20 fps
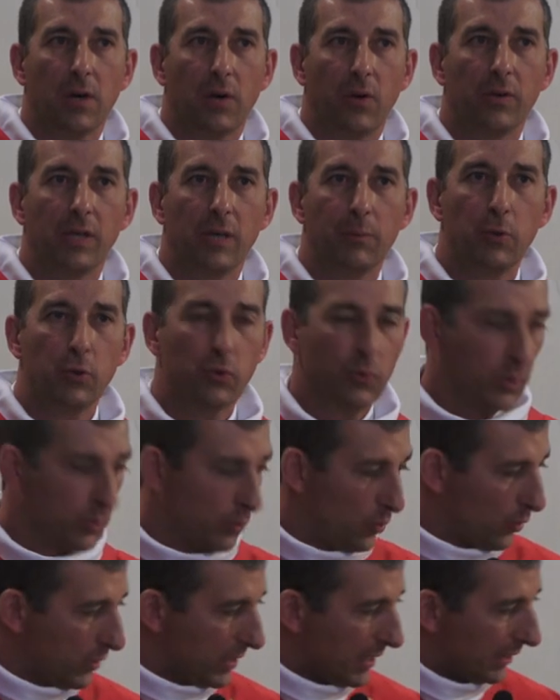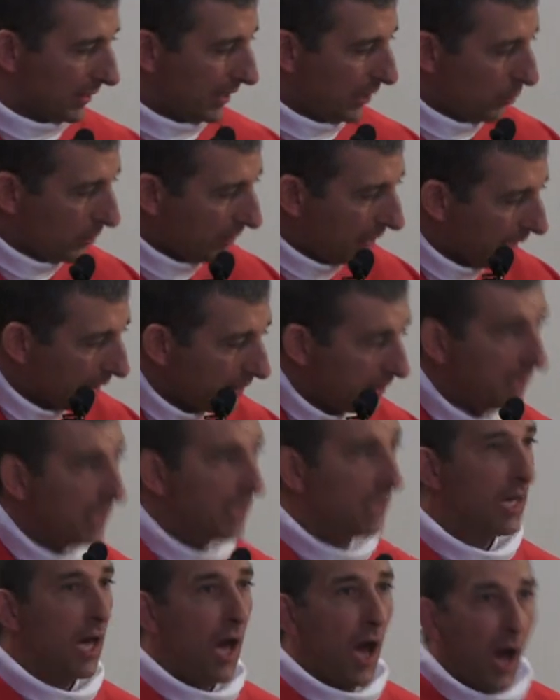On a besoin de regarder le
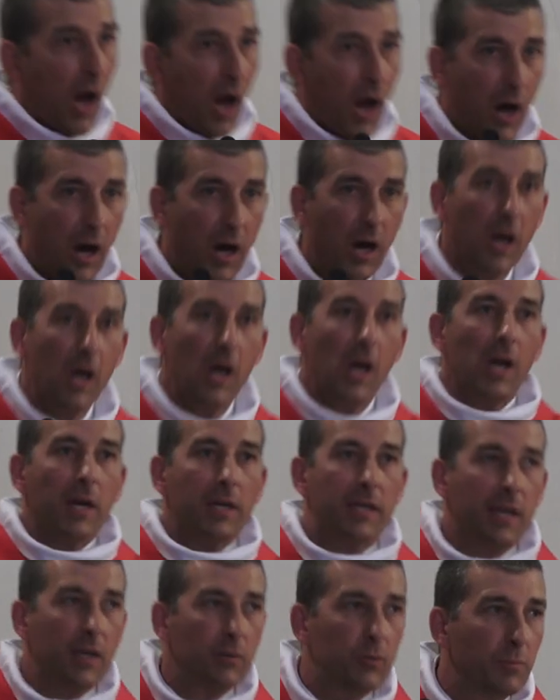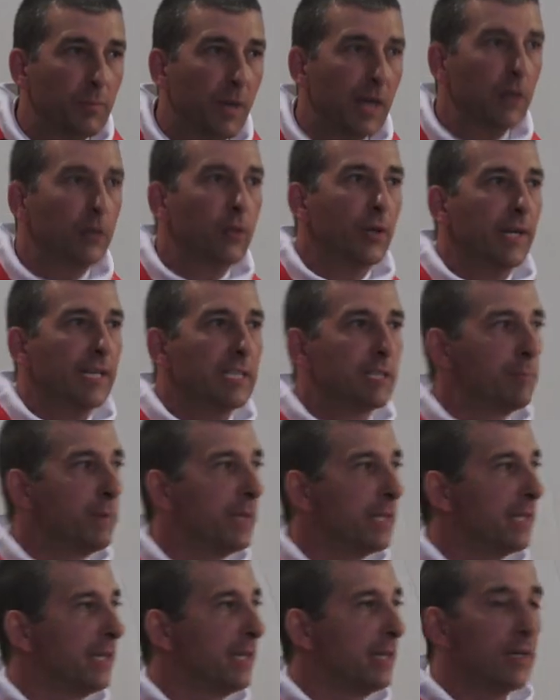dernier ah, qui a du mal de
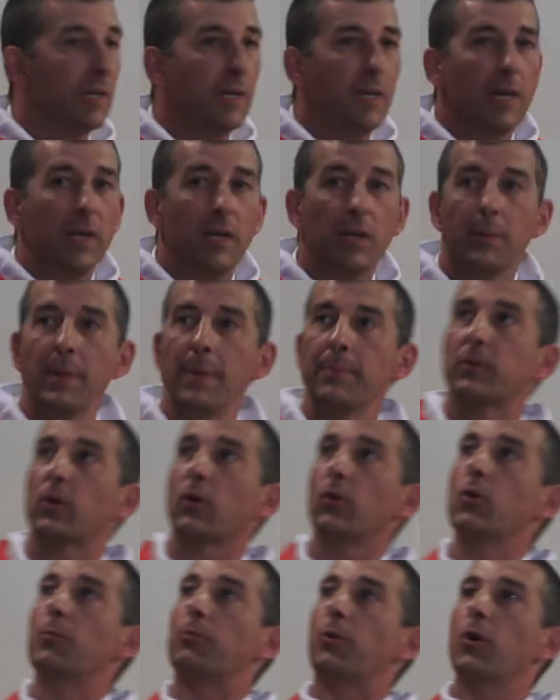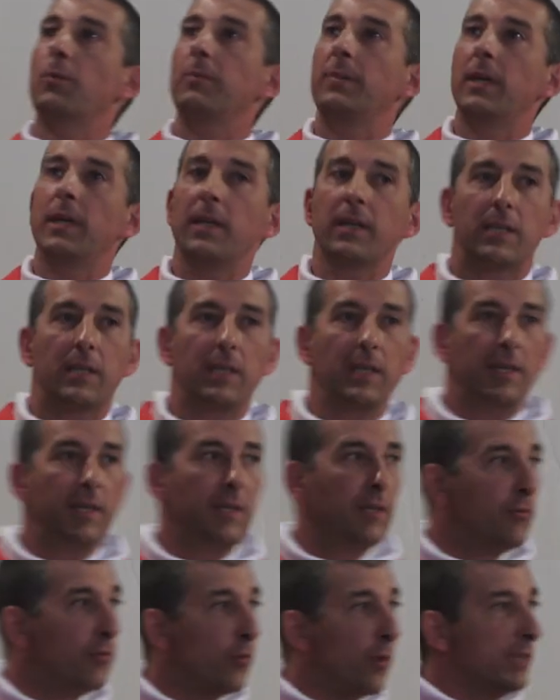respirer. Et en même temps le premier
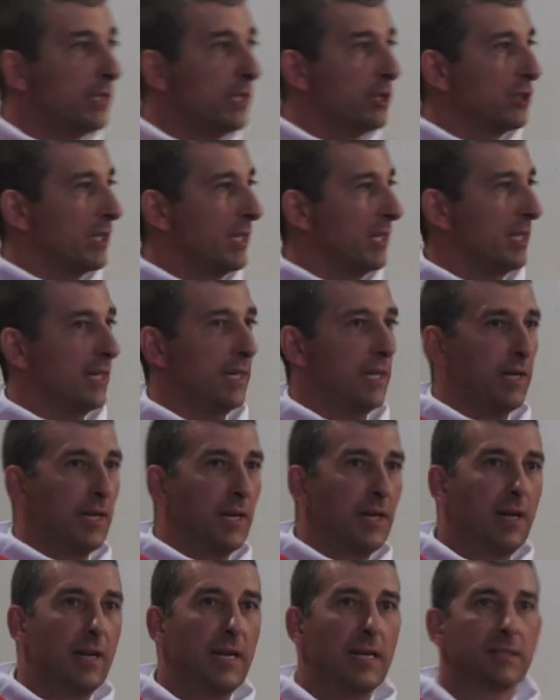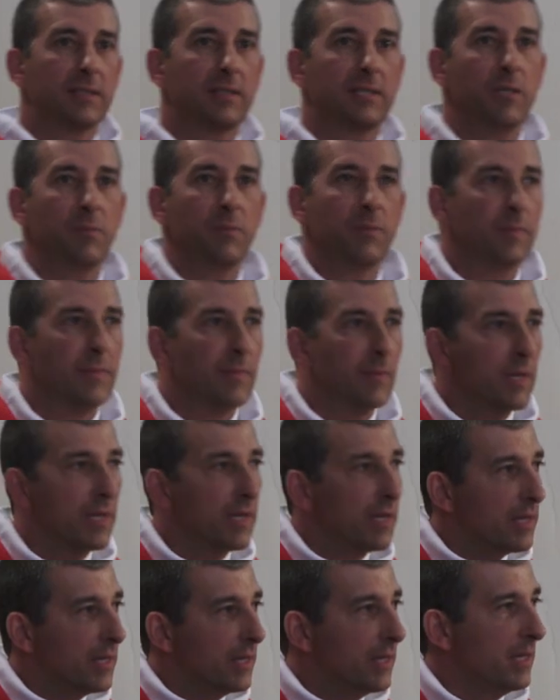qui voit déjà la cime
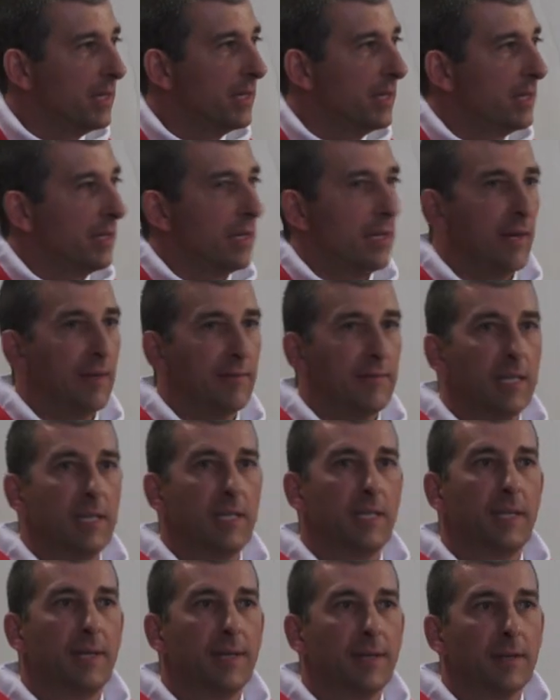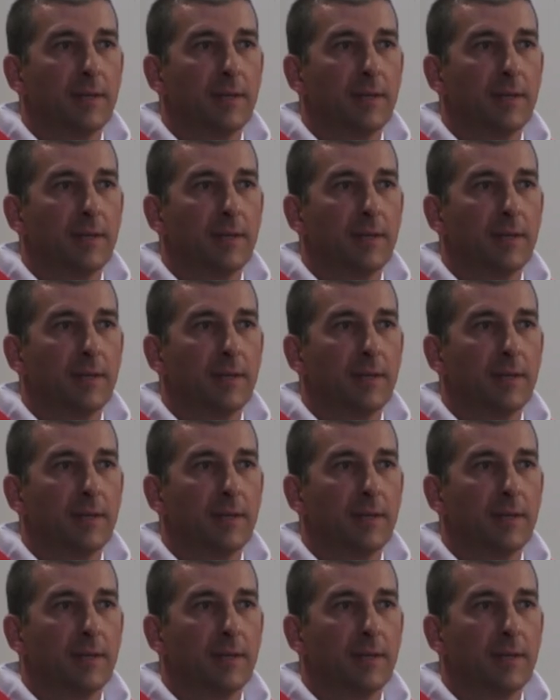et la vallée.